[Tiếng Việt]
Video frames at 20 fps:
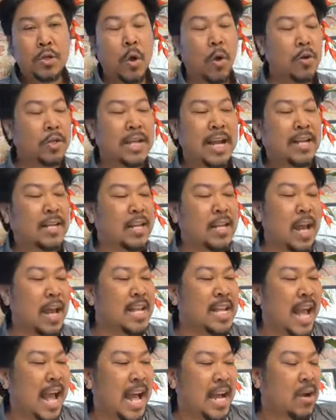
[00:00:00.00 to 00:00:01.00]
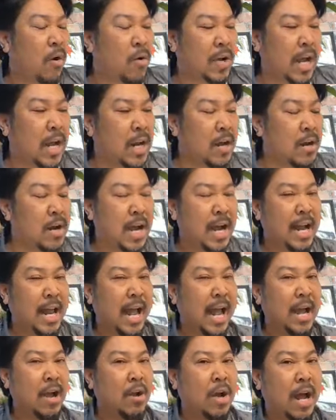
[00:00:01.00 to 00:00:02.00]
Vô chắc gì về nhà coi cải lương hay
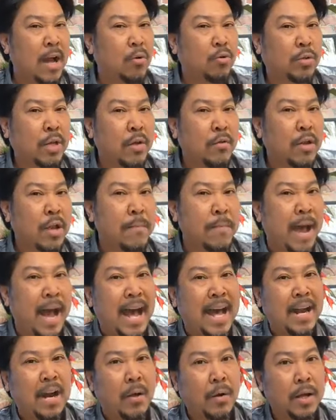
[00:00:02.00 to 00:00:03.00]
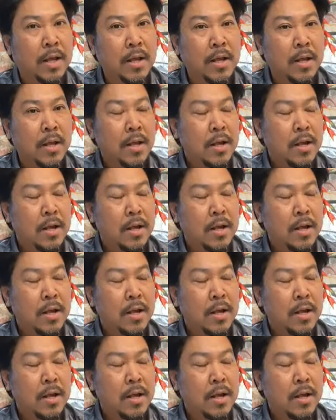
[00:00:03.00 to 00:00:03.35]
là ăn ăn hủ tiếu gì bà rồi.